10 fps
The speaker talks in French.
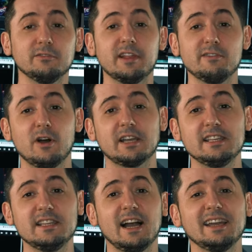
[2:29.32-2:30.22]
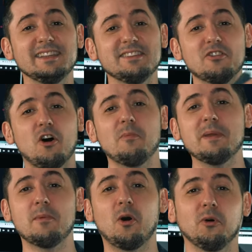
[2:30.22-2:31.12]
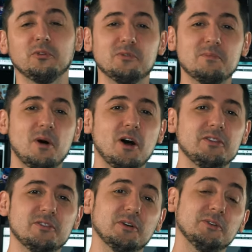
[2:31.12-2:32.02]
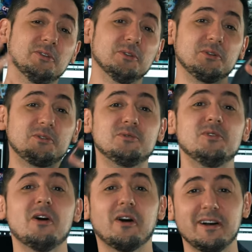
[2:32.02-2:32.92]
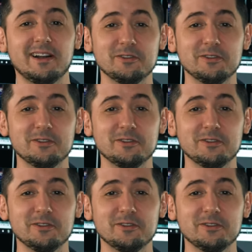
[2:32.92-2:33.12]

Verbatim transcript: Et vous allez voir qu'il y a énormément de modes de couleurs. Hein.